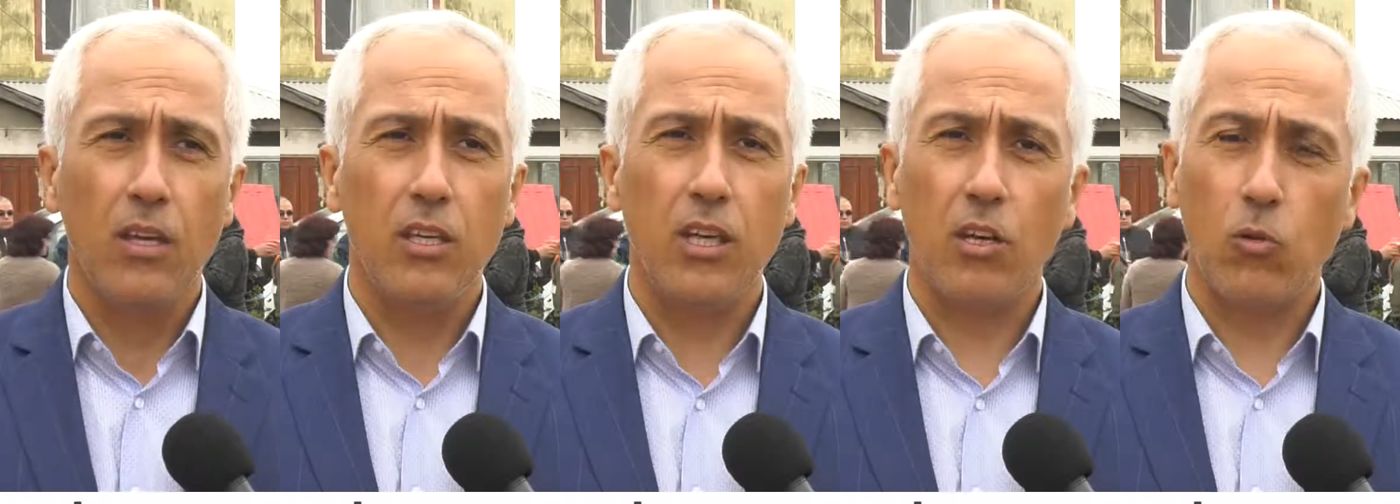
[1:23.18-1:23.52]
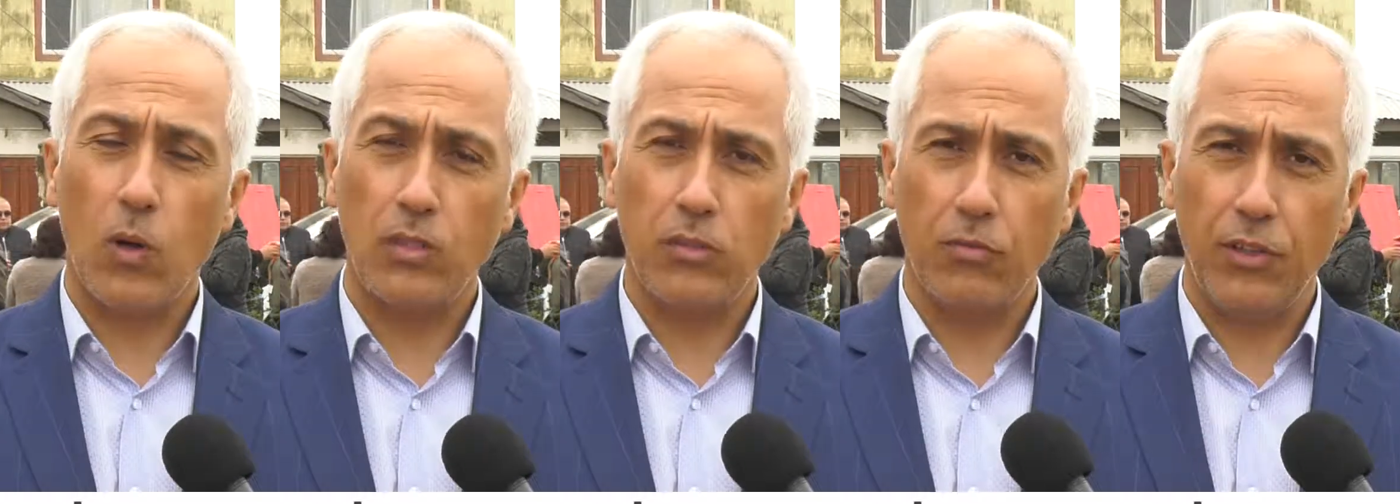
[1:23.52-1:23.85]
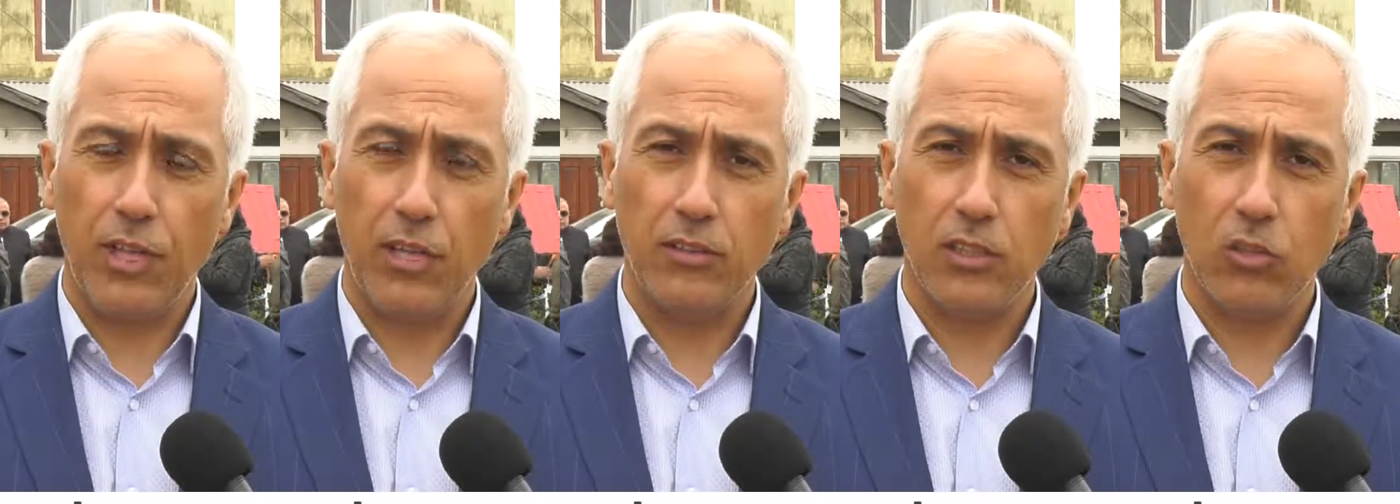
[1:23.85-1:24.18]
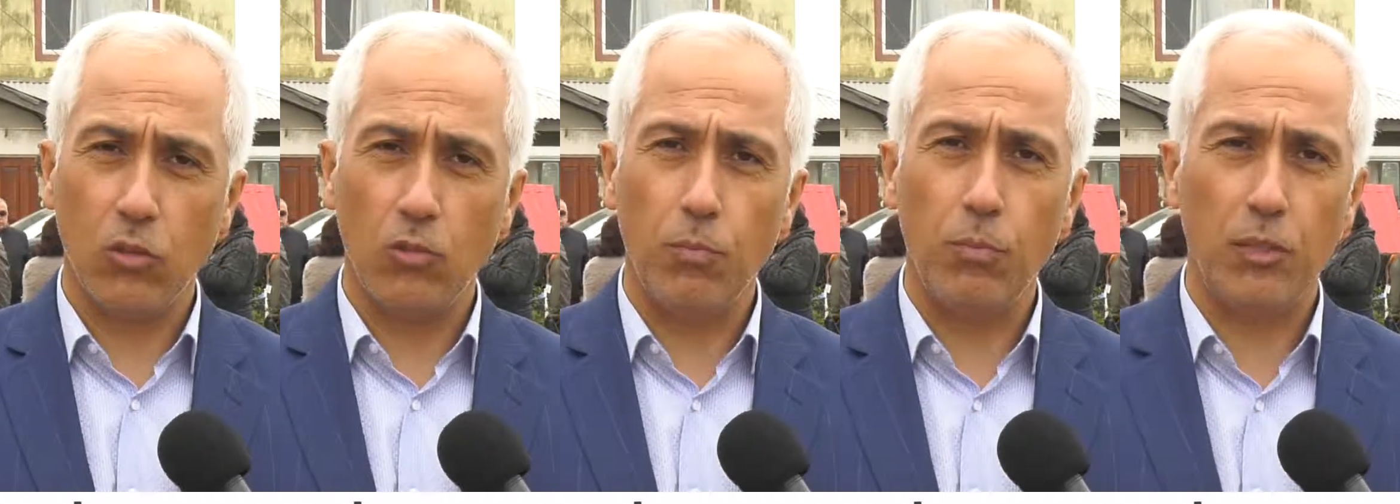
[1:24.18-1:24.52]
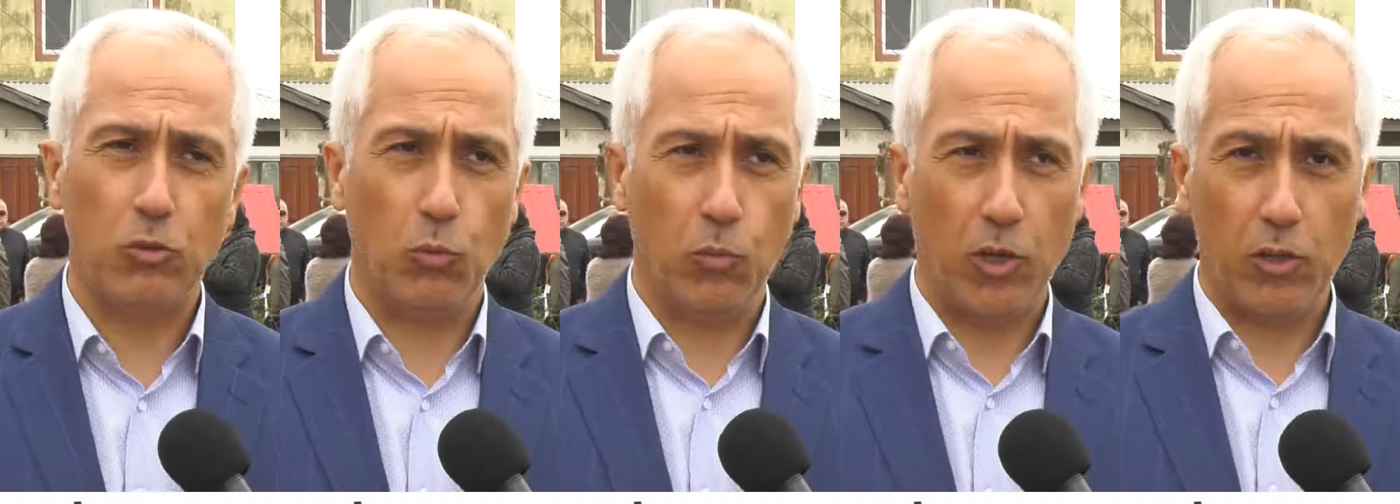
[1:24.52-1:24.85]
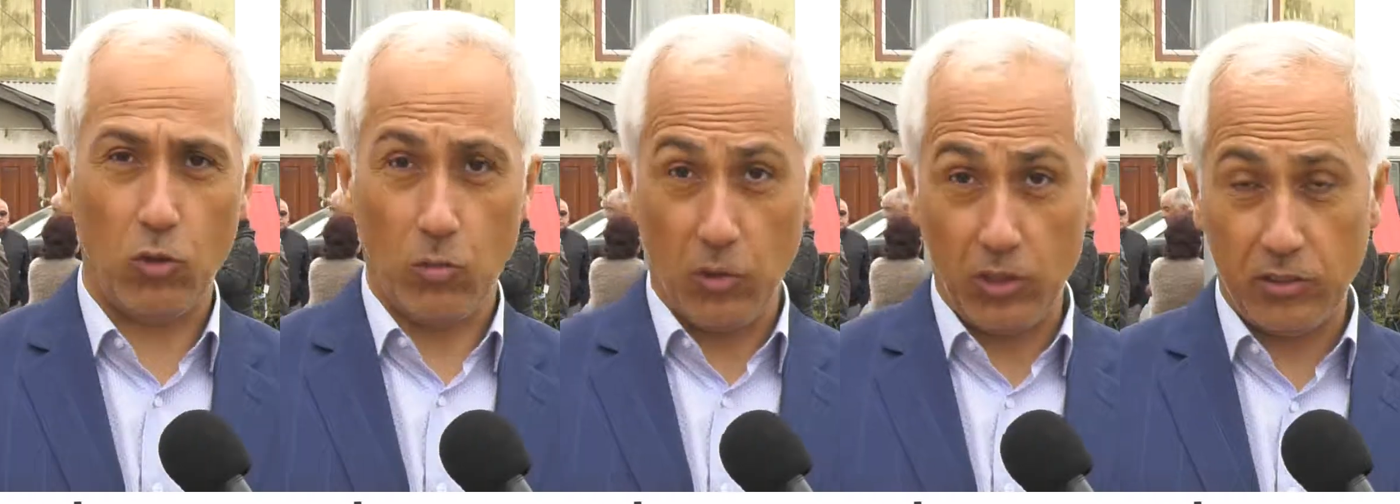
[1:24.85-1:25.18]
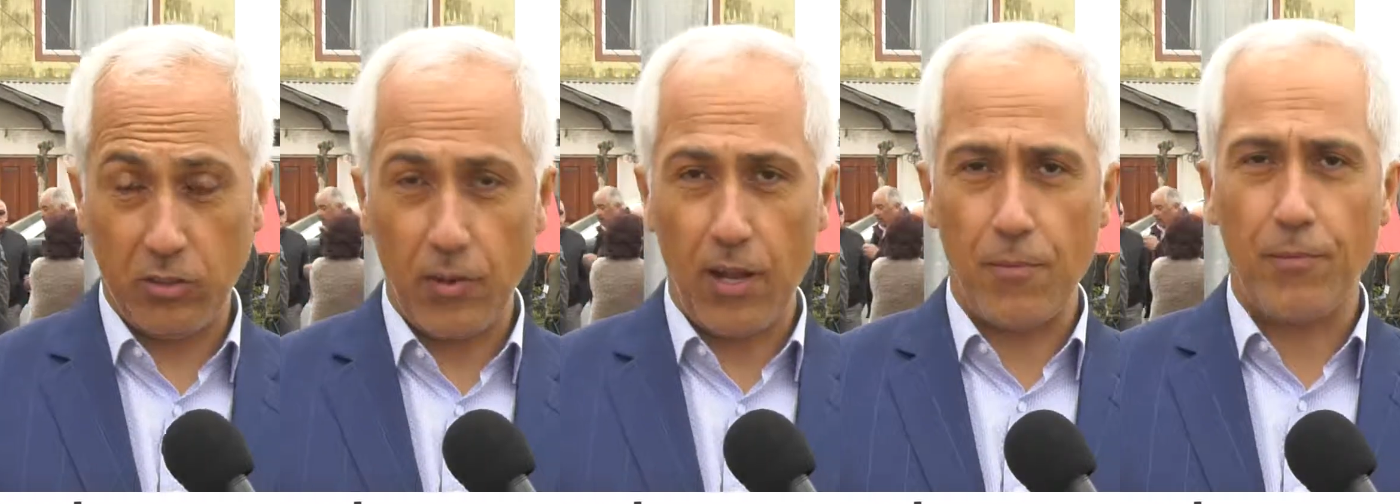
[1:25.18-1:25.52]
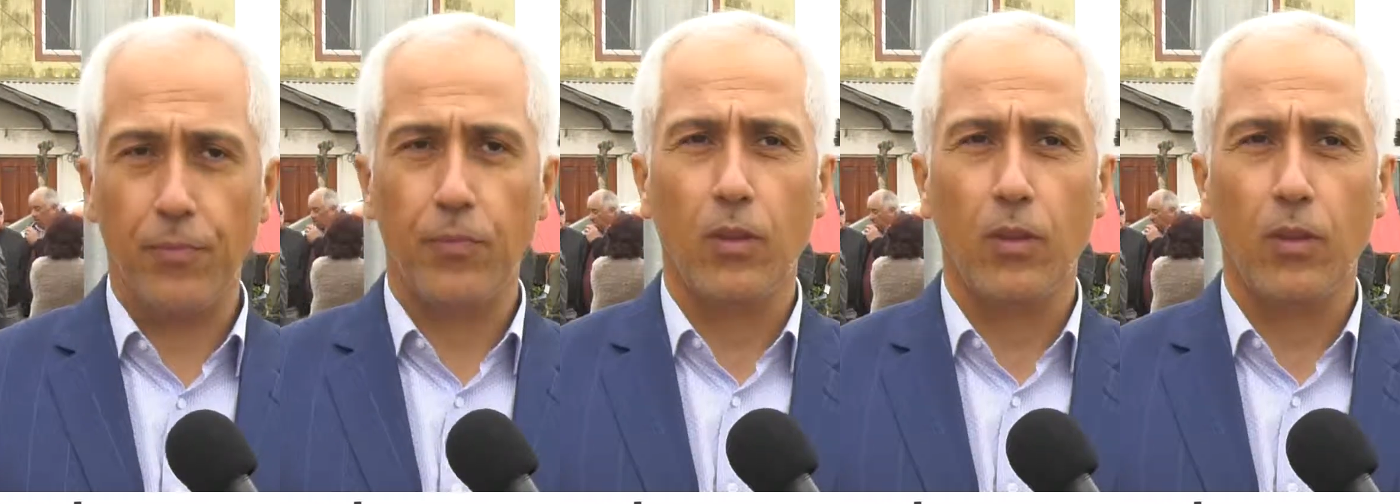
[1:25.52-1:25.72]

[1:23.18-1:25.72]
y el cual se financia con presupuesto municipal.